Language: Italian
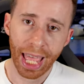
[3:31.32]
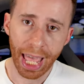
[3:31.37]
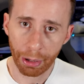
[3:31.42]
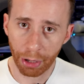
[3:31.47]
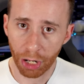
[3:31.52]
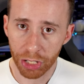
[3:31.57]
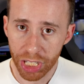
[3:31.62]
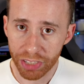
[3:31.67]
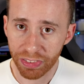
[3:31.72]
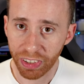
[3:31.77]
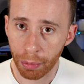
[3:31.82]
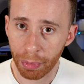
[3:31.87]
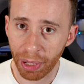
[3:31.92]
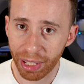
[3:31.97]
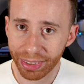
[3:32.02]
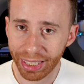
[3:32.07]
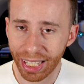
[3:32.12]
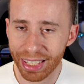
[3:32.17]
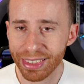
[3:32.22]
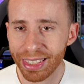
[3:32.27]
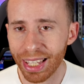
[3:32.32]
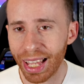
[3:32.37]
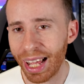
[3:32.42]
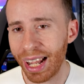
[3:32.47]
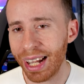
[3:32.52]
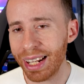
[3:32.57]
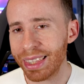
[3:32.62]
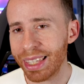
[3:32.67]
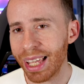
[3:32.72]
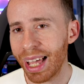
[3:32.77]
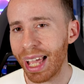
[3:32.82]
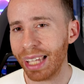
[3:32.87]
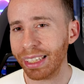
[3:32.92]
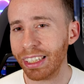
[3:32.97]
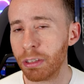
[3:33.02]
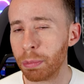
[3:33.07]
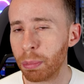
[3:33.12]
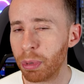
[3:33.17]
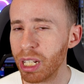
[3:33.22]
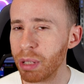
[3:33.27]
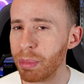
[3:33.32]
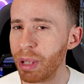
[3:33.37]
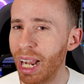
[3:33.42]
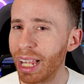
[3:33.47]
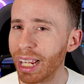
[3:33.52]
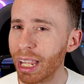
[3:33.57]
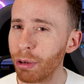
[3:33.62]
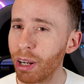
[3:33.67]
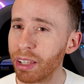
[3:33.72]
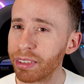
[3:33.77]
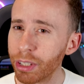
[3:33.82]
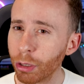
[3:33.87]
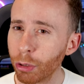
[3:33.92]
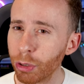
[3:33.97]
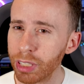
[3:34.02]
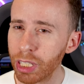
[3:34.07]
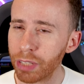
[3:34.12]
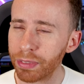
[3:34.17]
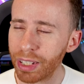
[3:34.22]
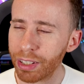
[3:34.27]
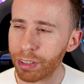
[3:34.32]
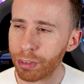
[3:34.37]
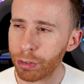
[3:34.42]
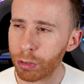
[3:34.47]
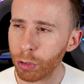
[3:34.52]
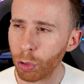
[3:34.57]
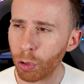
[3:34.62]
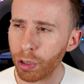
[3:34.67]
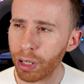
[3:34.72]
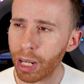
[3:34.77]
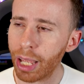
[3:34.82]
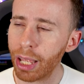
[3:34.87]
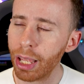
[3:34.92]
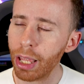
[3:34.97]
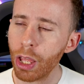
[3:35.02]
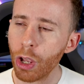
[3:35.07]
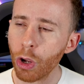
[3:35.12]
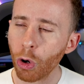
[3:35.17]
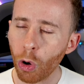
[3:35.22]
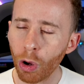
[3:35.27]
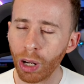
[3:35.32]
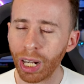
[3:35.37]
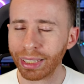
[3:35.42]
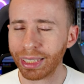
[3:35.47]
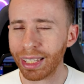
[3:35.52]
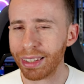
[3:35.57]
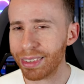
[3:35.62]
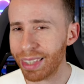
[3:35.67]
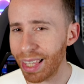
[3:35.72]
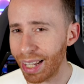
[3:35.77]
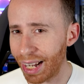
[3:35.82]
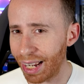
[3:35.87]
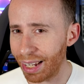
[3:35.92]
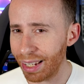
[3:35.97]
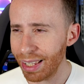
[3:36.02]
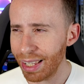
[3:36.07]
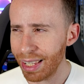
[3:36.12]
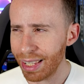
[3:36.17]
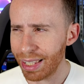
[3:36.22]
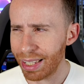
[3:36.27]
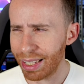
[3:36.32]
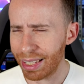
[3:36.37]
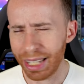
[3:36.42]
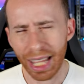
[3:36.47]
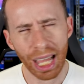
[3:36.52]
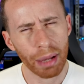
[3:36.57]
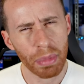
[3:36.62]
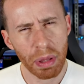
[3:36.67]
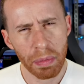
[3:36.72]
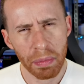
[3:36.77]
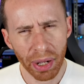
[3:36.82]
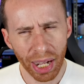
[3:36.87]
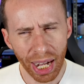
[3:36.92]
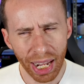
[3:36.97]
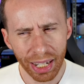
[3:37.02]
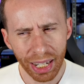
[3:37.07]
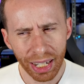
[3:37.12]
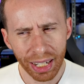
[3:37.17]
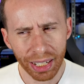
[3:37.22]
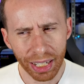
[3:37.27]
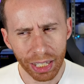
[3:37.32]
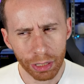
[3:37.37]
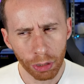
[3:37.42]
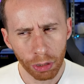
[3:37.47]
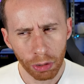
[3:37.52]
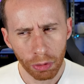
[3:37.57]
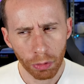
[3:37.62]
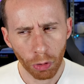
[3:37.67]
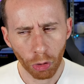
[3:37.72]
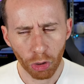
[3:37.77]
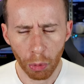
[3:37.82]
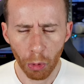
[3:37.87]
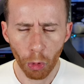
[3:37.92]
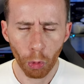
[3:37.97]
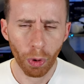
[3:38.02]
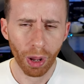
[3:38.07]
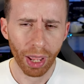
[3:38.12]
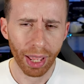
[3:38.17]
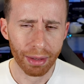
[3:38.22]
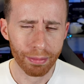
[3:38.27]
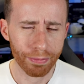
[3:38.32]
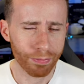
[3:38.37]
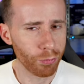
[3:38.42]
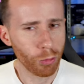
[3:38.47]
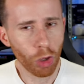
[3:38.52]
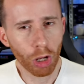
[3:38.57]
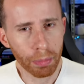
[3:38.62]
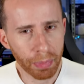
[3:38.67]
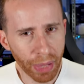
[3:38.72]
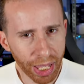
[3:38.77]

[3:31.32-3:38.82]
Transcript: è una cifra abbastanza alta, è disponibile anche una seconda versione con la tastiera eh, a membrana, credo, o comunque non